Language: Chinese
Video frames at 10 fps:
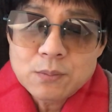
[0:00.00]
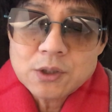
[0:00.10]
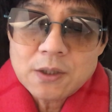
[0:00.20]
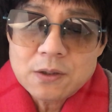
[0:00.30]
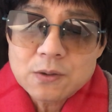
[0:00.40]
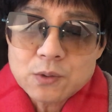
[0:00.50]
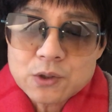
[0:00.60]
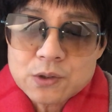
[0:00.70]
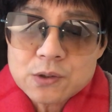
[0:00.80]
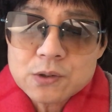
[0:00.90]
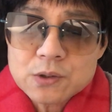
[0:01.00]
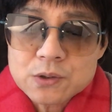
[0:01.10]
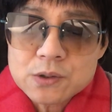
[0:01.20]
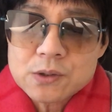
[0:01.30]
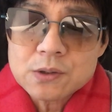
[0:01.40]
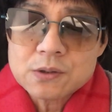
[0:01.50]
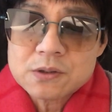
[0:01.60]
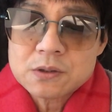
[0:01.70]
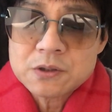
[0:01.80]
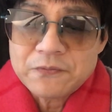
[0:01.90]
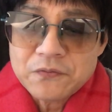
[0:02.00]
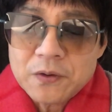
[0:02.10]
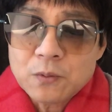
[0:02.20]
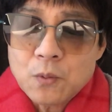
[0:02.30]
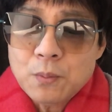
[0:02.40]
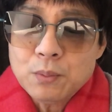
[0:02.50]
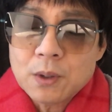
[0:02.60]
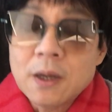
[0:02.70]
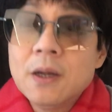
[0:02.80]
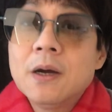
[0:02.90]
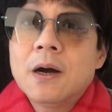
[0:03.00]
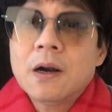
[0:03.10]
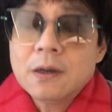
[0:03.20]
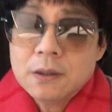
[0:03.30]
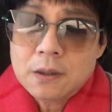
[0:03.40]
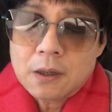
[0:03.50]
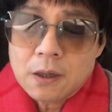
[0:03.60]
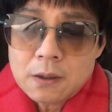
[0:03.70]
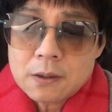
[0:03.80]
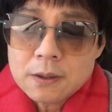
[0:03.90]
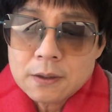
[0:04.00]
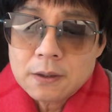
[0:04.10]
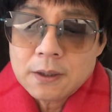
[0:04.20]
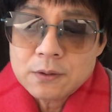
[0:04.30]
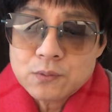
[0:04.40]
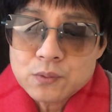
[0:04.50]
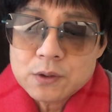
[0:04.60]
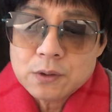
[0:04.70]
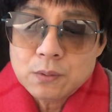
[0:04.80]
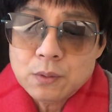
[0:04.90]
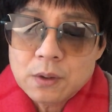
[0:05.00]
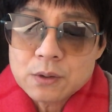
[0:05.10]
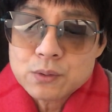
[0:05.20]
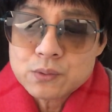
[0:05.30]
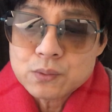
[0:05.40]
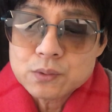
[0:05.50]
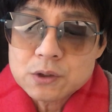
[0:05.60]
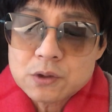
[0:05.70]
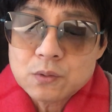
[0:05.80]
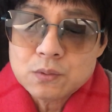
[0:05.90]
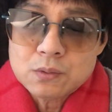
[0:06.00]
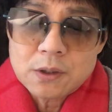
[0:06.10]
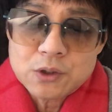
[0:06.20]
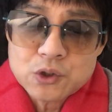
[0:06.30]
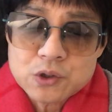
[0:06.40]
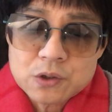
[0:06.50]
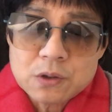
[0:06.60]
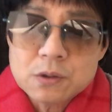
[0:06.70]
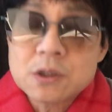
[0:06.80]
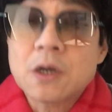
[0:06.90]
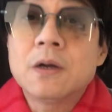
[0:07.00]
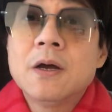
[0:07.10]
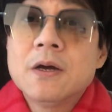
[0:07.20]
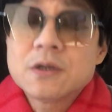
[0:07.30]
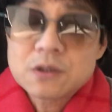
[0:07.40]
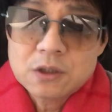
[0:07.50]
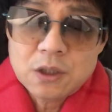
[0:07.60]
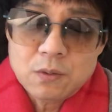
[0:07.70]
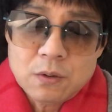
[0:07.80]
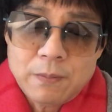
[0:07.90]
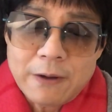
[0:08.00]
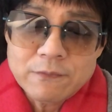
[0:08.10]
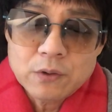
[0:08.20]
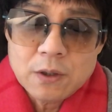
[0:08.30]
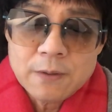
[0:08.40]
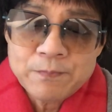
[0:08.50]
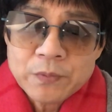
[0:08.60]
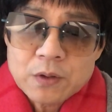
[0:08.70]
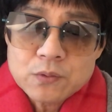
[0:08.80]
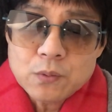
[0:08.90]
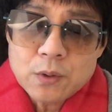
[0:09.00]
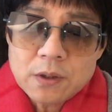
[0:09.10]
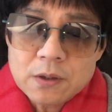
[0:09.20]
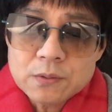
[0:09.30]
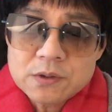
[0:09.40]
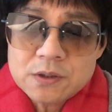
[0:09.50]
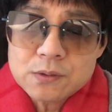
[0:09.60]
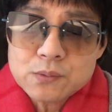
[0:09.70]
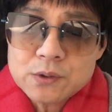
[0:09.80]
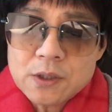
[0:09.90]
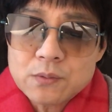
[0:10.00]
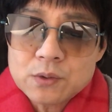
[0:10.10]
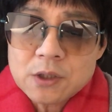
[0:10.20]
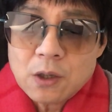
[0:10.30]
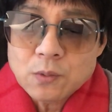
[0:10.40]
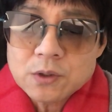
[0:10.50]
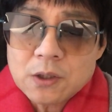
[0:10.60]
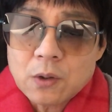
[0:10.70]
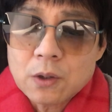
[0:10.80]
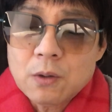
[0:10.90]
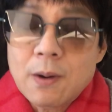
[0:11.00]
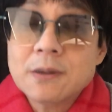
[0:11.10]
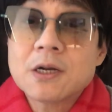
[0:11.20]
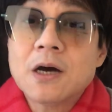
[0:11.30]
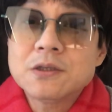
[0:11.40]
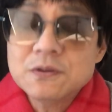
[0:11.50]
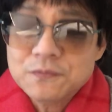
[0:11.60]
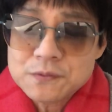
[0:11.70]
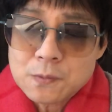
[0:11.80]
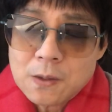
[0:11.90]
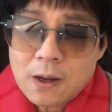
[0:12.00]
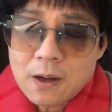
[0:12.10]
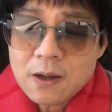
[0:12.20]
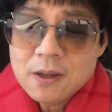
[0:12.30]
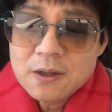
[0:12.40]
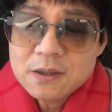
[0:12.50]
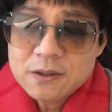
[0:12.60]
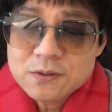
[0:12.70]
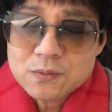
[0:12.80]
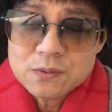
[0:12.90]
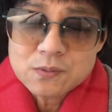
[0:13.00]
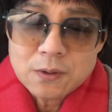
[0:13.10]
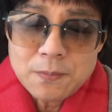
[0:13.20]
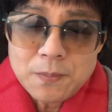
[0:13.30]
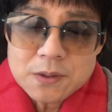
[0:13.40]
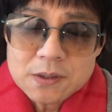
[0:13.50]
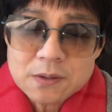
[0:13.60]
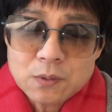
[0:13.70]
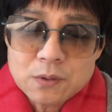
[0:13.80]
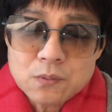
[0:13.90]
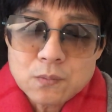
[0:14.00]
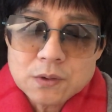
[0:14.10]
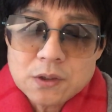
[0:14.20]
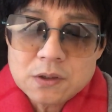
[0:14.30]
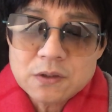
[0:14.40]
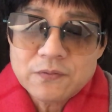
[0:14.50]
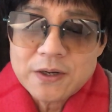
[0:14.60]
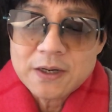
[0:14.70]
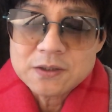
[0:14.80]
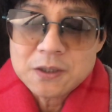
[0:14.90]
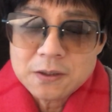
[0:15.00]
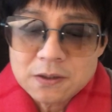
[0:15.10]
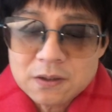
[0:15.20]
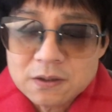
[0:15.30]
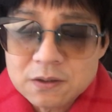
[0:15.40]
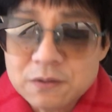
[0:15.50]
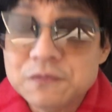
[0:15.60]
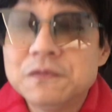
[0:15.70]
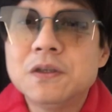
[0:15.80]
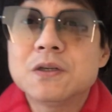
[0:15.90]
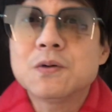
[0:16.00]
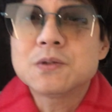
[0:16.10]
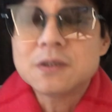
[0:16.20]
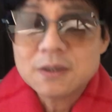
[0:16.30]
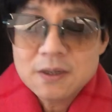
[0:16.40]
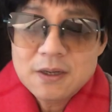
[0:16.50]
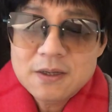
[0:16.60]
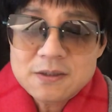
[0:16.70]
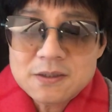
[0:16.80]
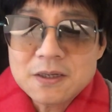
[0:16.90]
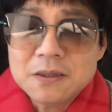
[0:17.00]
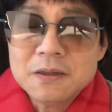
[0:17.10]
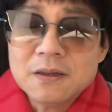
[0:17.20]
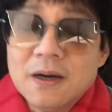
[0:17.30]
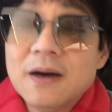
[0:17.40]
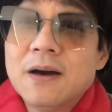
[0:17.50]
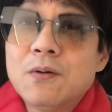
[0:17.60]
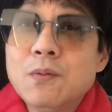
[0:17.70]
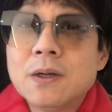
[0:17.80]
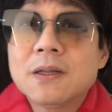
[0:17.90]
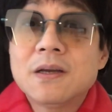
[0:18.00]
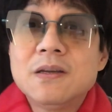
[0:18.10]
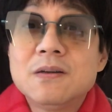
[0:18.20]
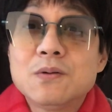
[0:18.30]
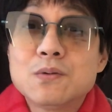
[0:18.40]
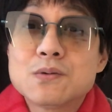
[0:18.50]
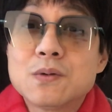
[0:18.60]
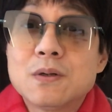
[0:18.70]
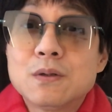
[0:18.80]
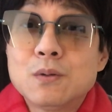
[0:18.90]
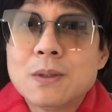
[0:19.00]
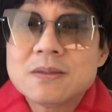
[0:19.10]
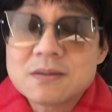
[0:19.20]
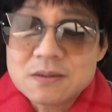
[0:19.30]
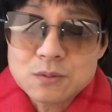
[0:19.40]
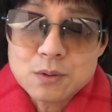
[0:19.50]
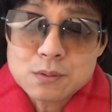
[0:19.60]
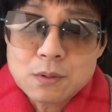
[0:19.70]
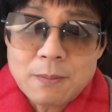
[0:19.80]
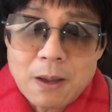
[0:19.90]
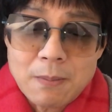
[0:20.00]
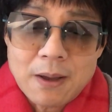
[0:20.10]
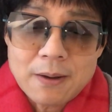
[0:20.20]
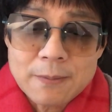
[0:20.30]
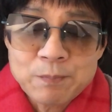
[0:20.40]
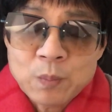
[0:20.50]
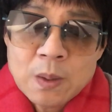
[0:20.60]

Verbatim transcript: 目前已有十十四个省份公布了。二零二零年出生率的数据，其中居然十个省是低于百分之一。中国人口急速陷入超级老龄化和长期负增长啊，可以说从根本上对中国经济发展潜力的一个釜底抽薪，这是肯定的啊。共产党一直都是做的是断子绝孙的买卖啊。